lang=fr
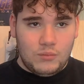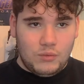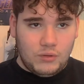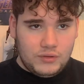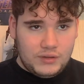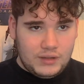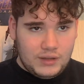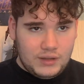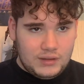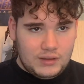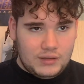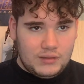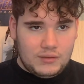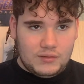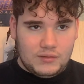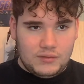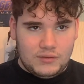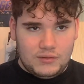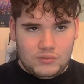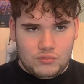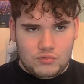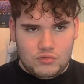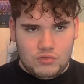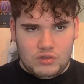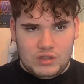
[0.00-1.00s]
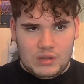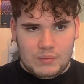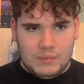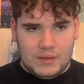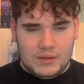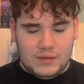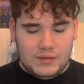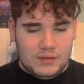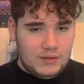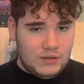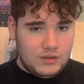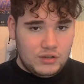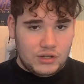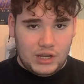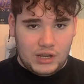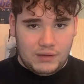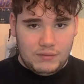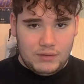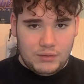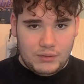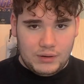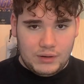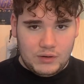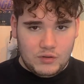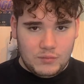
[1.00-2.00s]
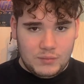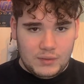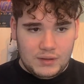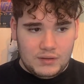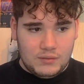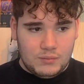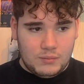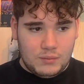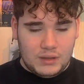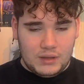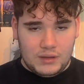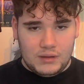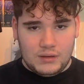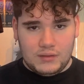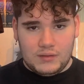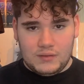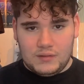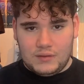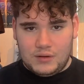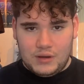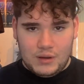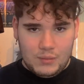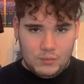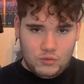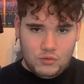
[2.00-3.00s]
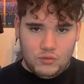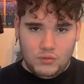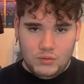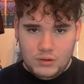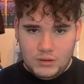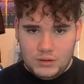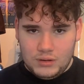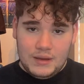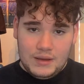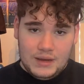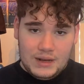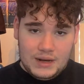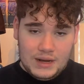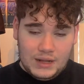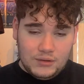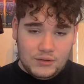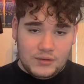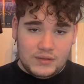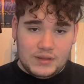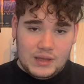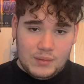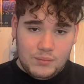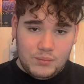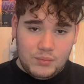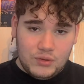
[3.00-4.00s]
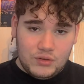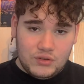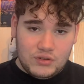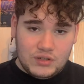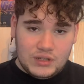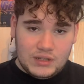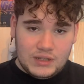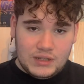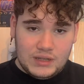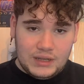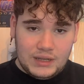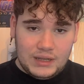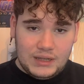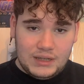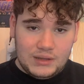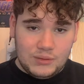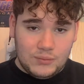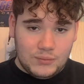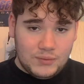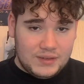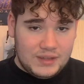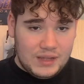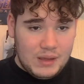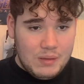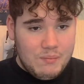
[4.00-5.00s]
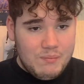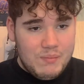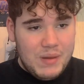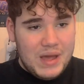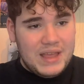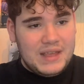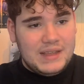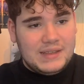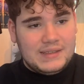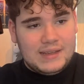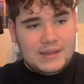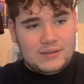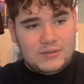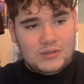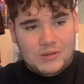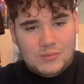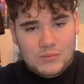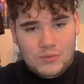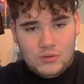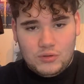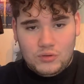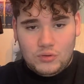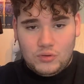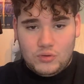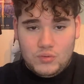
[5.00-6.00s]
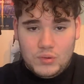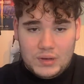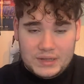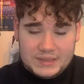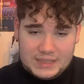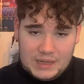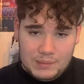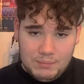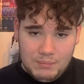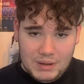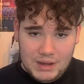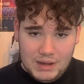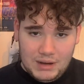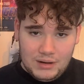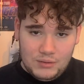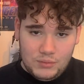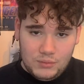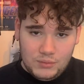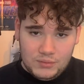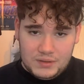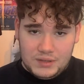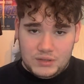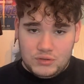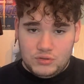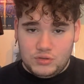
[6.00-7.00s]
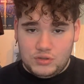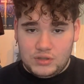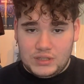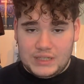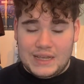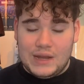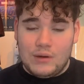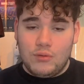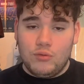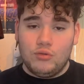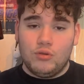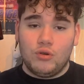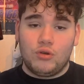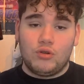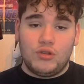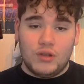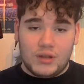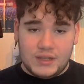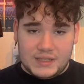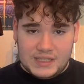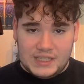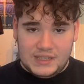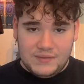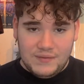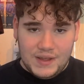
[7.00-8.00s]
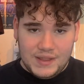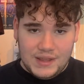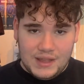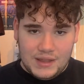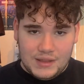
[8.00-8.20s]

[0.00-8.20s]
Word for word: je sais pas si c'est déjà arrivé dans les comics, mais c'est quand même cool. Et la deuxième post-générique, on sait pas exactement de quoi ça parle, on sait juste qu'il y a le docteur Sivana